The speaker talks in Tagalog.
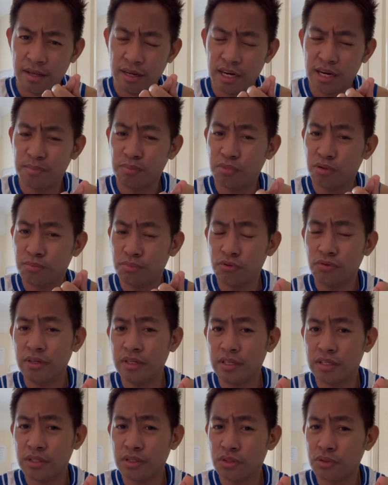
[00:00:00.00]

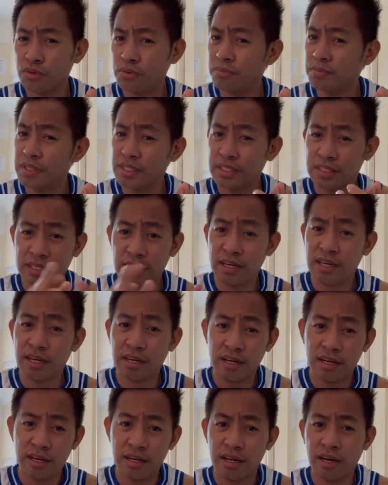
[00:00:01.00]
nabubuli. So, minsan
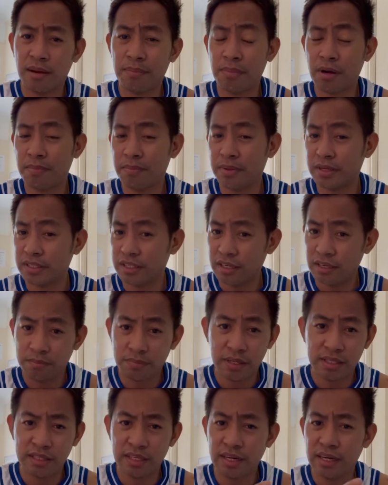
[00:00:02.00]
napapatay
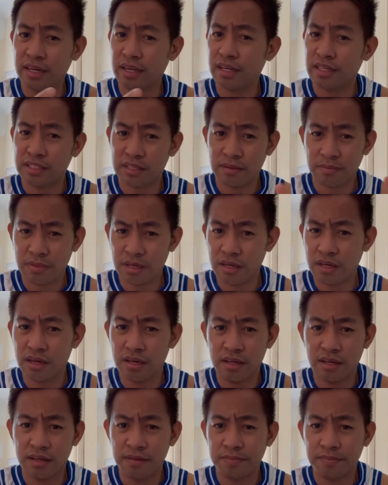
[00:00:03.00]
pa dahil nga sa mga